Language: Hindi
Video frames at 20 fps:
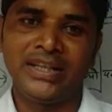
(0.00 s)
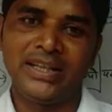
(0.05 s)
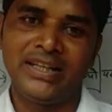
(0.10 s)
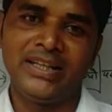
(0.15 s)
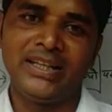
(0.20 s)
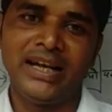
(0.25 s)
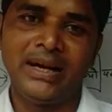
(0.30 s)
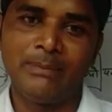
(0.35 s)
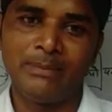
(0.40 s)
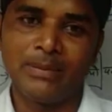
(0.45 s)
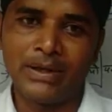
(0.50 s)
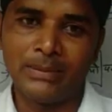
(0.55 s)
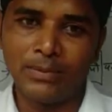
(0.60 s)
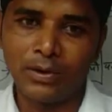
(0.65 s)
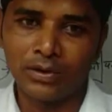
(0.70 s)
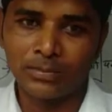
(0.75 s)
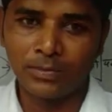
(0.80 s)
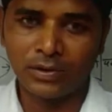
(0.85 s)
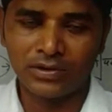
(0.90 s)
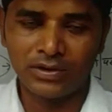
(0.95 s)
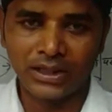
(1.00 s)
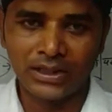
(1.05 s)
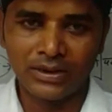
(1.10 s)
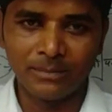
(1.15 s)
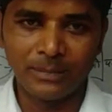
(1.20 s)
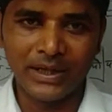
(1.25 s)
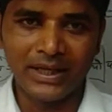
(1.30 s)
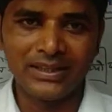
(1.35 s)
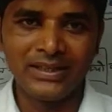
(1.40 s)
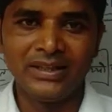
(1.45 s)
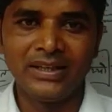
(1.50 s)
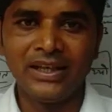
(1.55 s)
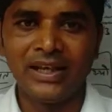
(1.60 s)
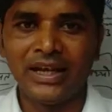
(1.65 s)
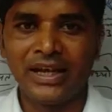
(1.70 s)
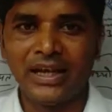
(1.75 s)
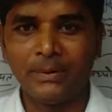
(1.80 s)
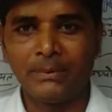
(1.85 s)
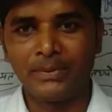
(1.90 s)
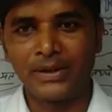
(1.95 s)
के लिए आपका बहुत बहुत धन्यवाद
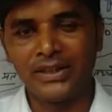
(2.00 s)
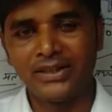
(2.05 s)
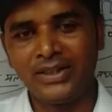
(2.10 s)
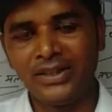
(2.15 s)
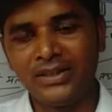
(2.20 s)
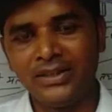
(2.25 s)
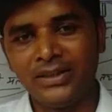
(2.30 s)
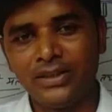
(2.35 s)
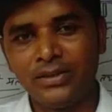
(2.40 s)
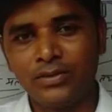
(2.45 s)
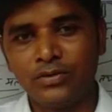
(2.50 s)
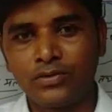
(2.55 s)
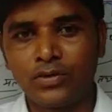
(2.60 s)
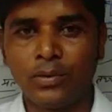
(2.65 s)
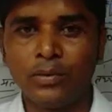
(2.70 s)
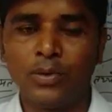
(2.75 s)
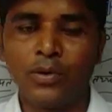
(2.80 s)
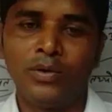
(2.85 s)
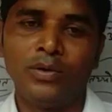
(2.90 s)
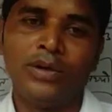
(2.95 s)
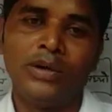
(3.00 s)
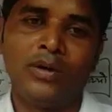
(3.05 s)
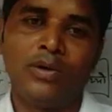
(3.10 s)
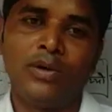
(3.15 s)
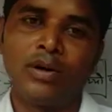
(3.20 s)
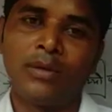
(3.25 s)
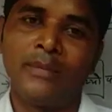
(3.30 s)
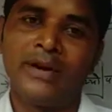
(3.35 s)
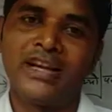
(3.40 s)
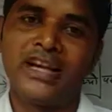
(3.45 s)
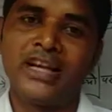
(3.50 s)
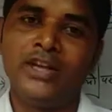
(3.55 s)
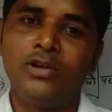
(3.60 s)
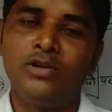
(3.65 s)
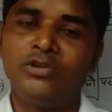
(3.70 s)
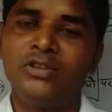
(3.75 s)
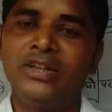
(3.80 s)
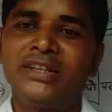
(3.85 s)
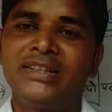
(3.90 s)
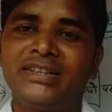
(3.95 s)
आपका दिन शुभ हो और बेटा
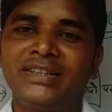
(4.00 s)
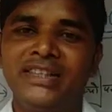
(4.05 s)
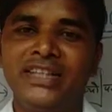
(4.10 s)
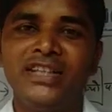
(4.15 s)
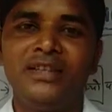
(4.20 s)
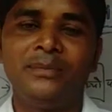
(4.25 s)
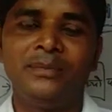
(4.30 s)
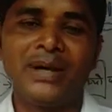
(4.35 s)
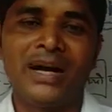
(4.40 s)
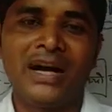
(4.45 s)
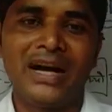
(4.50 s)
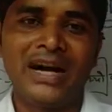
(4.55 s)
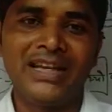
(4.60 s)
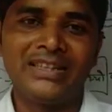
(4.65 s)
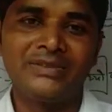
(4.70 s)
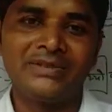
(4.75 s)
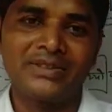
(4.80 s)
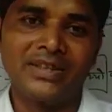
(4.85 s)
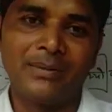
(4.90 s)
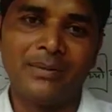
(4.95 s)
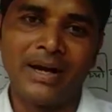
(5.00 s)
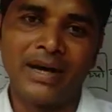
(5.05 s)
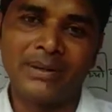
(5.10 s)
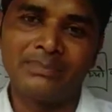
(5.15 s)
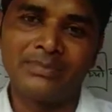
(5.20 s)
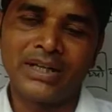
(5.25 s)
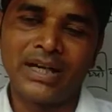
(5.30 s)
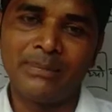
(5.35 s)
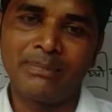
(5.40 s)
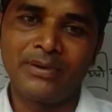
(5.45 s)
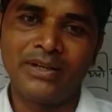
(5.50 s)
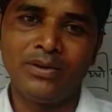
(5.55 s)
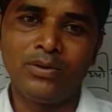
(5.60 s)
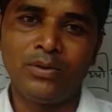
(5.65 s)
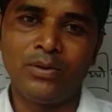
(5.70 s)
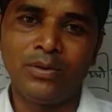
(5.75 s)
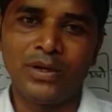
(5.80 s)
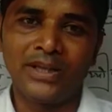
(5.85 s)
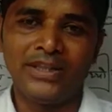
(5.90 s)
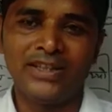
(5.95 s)
यूनिट तीन आज समाप्त आपकी
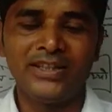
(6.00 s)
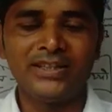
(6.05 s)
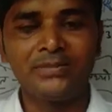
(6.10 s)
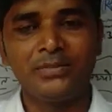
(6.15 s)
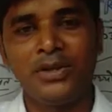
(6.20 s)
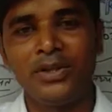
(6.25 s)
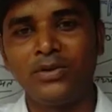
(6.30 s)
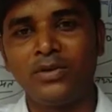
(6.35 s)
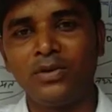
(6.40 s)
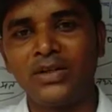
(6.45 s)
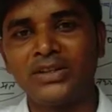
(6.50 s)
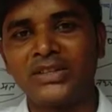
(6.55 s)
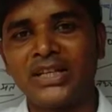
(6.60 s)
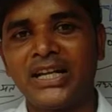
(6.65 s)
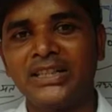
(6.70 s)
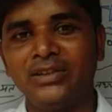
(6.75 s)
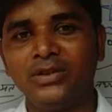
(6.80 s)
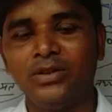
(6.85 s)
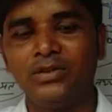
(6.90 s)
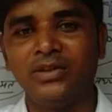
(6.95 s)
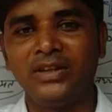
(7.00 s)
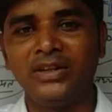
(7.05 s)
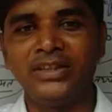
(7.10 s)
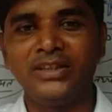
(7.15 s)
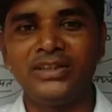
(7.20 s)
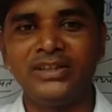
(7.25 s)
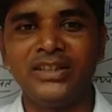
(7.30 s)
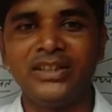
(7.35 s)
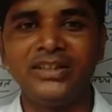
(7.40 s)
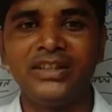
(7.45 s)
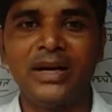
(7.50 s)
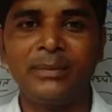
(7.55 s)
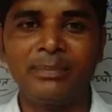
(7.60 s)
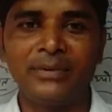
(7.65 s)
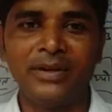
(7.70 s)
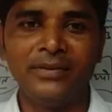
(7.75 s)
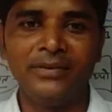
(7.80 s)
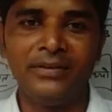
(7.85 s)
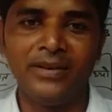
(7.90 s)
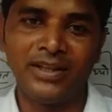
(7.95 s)
हो गई इस वीडियो के साथ यूनिट तीन
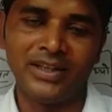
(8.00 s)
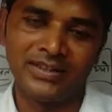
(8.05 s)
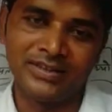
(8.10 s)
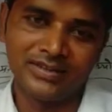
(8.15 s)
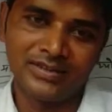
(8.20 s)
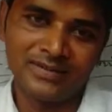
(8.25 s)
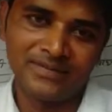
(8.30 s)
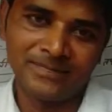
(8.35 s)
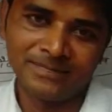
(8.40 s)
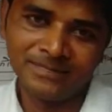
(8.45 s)
आपकी फिनिश